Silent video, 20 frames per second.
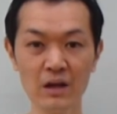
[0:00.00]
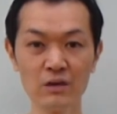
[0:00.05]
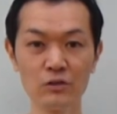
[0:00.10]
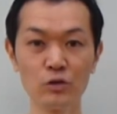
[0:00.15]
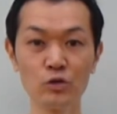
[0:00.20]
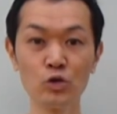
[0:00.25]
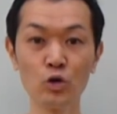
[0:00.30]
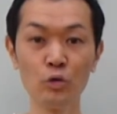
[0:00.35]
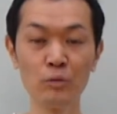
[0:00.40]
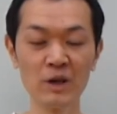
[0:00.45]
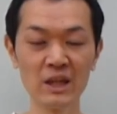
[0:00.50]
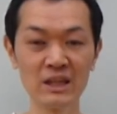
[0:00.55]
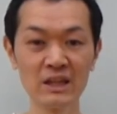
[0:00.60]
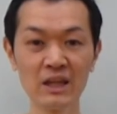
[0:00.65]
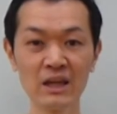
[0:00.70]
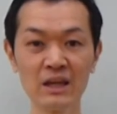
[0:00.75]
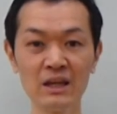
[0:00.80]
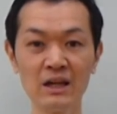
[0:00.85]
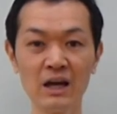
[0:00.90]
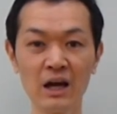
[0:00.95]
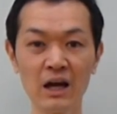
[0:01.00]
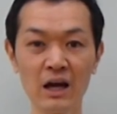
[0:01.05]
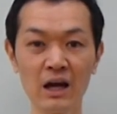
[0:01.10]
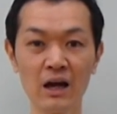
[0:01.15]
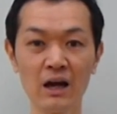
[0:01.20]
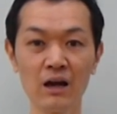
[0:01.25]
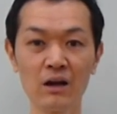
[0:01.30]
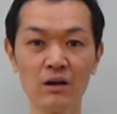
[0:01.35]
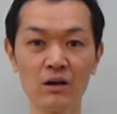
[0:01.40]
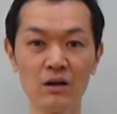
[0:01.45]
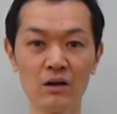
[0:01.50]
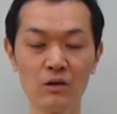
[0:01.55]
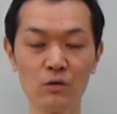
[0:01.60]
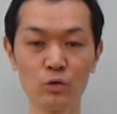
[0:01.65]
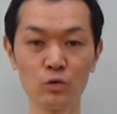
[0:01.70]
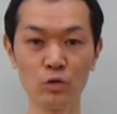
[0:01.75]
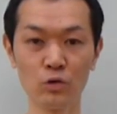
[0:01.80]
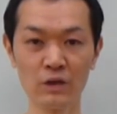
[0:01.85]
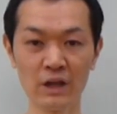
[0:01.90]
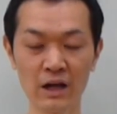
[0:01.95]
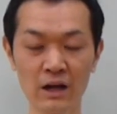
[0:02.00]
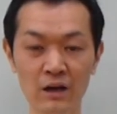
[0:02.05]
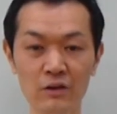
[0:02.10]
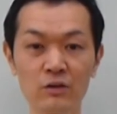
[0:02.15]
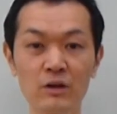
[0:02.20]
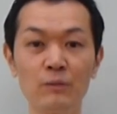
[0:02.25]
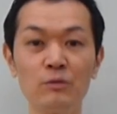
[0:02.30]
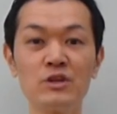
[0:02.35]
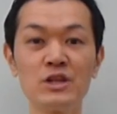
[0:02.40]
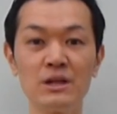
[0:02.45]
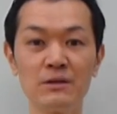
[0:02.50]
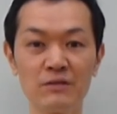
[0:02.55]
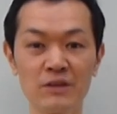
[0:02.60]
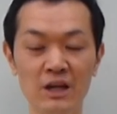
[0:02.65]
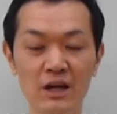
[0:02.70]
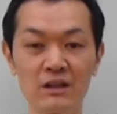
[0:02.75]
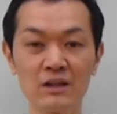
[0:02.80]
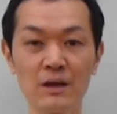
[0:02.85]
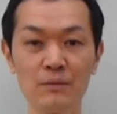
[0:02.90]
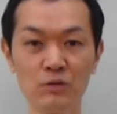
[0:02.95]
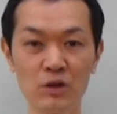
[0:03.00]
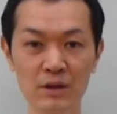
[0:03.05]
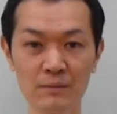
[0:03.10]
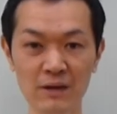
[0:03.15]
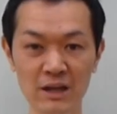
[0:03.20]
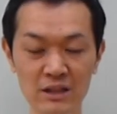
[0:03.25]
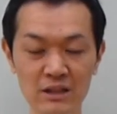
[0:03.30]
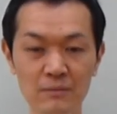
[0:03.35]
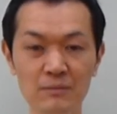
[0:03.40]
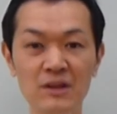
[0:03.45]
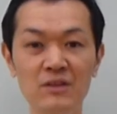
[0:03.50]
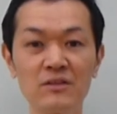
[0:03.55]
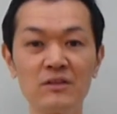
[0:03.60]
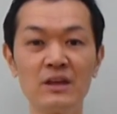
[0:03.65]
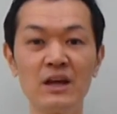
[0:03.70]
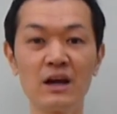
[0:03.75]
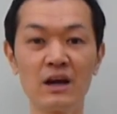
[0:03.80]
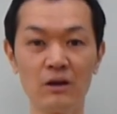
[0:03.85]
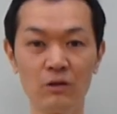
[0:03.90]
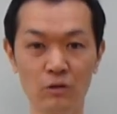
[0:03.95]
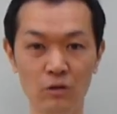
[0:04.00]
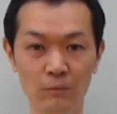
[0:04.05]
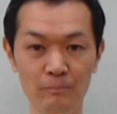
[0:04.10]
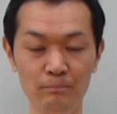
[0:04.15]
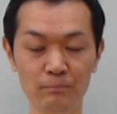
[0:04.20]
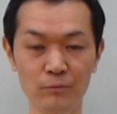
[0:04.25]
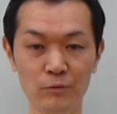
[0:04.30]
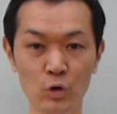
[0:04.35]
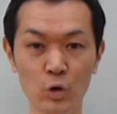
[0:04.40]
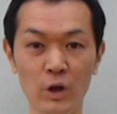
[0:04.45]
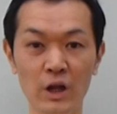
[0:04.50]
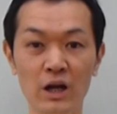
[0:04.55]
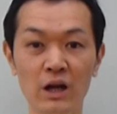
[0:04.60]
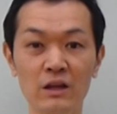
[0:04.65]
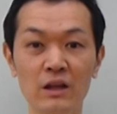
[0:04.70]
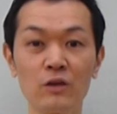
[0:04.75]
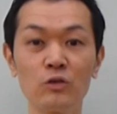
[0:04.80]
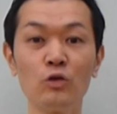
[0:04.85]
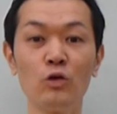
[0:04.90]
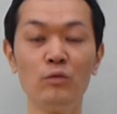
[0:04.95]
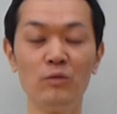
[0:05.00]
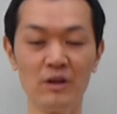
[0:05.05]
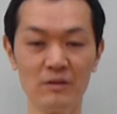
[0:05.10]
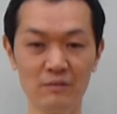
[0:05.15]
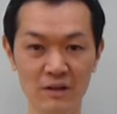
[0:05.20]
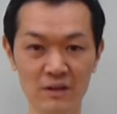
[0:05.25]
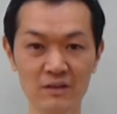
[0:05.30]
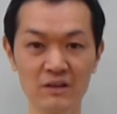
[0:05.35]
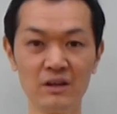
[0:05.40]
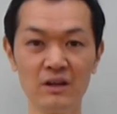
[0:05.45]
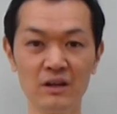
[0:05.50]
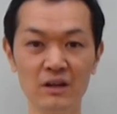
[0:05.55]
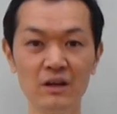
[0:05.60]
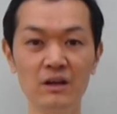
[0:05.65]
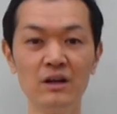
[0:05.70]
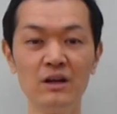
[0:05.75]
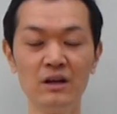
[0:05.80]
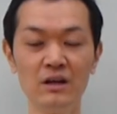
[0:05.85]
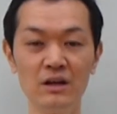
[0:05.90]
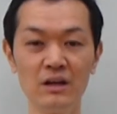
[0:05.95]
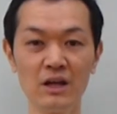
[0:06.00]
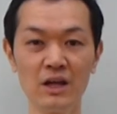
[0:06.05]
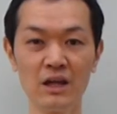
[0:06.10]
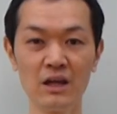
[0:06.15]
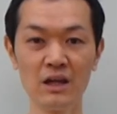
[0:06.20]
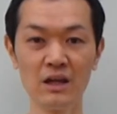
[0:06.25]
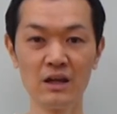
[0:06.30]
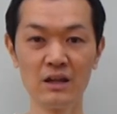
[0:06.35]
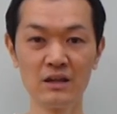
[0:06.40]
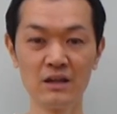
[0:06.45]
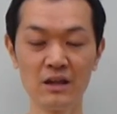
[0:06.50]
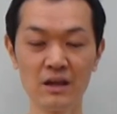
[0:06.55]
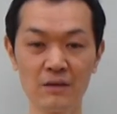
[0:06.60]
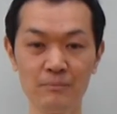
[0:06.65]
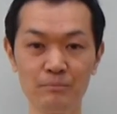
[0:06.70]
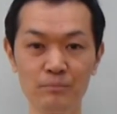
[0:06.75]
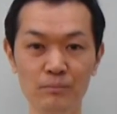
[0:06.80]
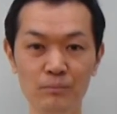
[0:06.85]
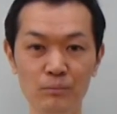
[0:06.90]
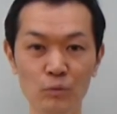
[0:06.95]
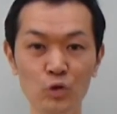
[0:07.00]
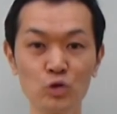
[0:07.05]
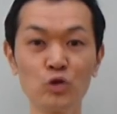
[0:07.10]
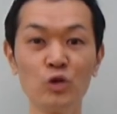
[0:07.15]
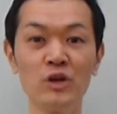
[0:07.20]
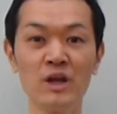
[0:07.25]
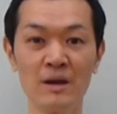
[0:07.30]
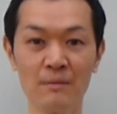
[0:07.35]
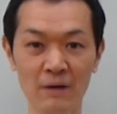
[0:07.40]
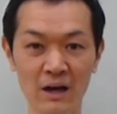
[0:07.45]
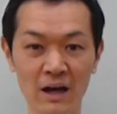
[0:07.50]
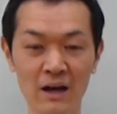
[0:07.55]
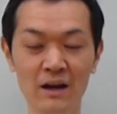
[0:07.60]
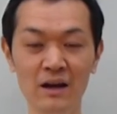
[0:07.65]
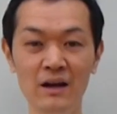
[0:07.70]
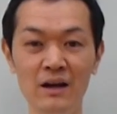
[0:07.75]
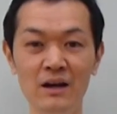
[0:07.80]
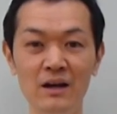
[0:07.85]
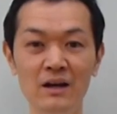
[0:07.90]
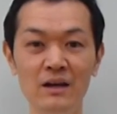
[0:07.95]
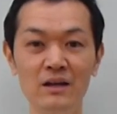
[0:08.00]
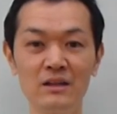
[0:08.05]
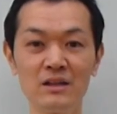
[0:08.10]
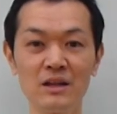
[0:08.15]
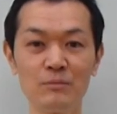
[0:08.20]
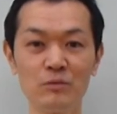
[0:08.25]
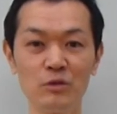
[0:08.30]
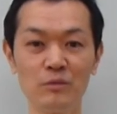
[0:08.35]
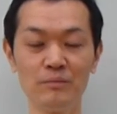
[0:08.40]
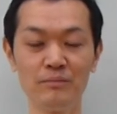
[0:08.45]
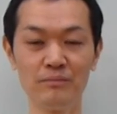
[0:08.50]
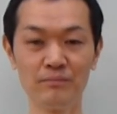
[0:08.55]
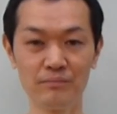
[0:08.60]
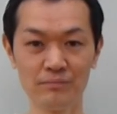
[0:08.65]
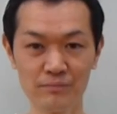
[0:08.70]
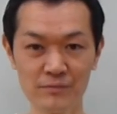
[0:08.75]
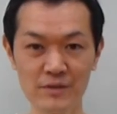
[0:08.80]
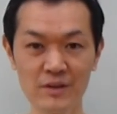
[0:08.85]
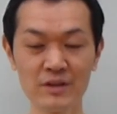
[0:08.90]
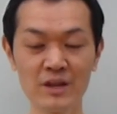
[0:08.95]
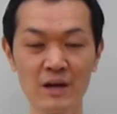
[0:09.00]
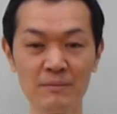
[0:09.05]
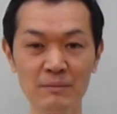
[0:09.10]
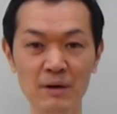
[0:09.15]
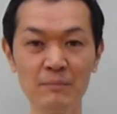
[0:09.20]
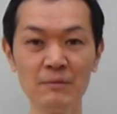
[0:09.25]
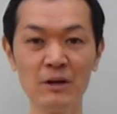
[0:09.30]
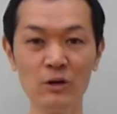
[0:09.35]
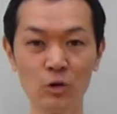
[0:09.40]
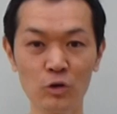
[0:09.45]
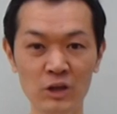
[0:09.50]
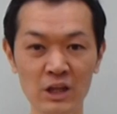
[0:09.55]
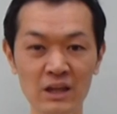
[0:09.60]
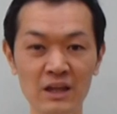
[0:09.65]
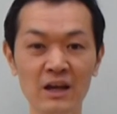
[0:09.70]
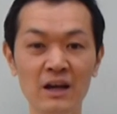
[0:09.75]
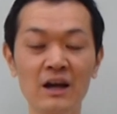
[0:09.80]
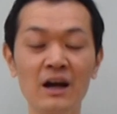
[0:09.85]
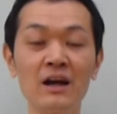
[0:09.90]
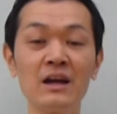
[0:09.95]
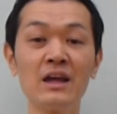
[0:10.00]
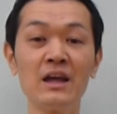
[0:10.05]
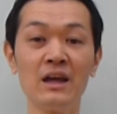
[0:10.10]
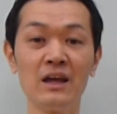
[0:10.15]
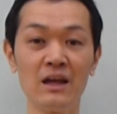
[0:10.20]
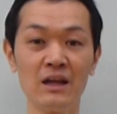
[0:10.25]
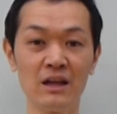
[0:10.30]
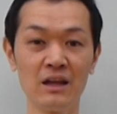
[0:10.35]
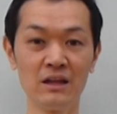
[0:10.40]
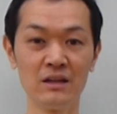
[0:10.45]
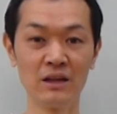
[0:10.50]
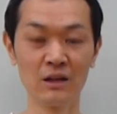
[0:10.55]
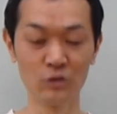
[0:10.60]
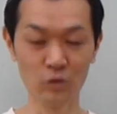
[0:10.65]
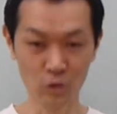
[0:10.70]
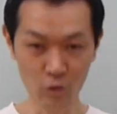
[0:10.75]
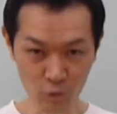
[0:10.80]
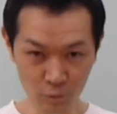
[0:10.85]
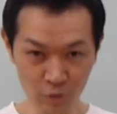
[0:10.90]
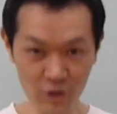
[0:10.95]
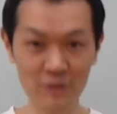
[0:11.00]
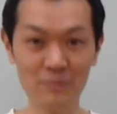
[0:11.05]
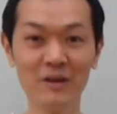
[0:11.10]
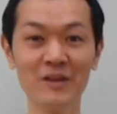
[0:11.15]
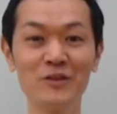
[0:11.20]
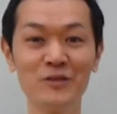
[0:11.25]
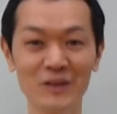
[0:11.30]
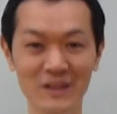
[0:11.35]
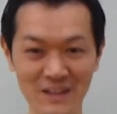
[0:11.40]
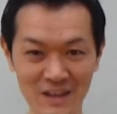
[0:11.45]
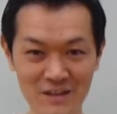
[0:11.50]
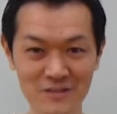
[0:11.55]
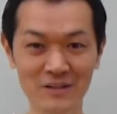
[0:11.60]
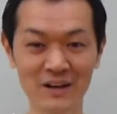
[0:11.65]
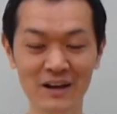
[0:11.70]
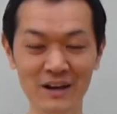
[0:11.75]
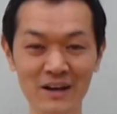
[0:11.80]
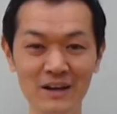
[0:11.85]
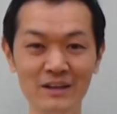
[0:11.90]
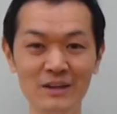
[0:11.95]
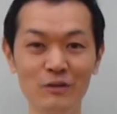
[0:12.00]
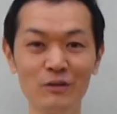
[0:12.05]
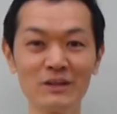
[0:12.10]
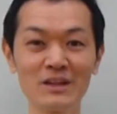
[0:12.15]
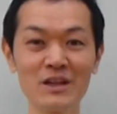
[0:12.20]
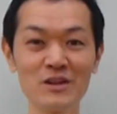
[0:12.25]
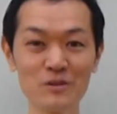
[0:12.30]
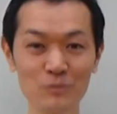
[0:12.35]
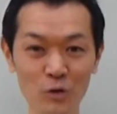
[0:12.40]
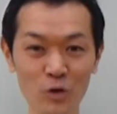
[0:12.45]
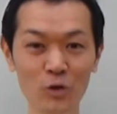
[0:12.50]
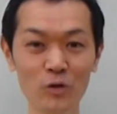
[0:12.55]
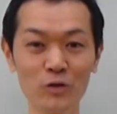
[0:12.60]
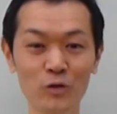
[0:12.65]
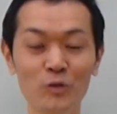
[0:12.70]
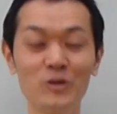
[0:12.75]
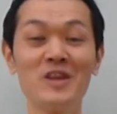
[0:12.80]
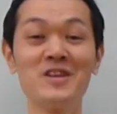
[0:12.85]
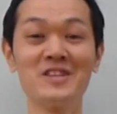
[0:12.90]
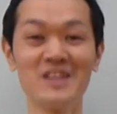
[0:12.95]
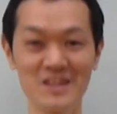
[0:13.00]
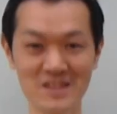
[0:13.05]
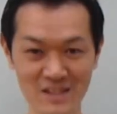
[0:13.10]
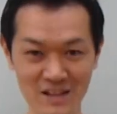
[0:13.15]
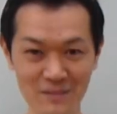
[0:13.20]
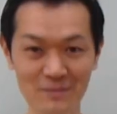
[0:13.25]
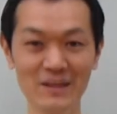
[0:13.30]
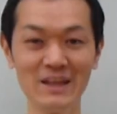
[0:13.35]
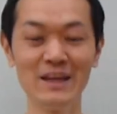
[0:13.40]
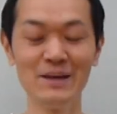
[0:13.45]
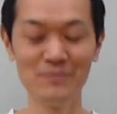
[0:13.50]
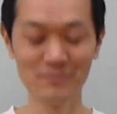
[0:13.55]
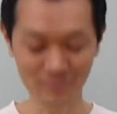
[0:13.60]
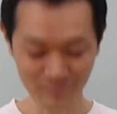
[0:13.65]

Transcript: その表面的なことなんかいいかもしれませんが多分今言った3つの中のどれかだと思います、えーで、でもっと言えば多分3番目の人間関係だと思います私はで私もそうでしたちなみに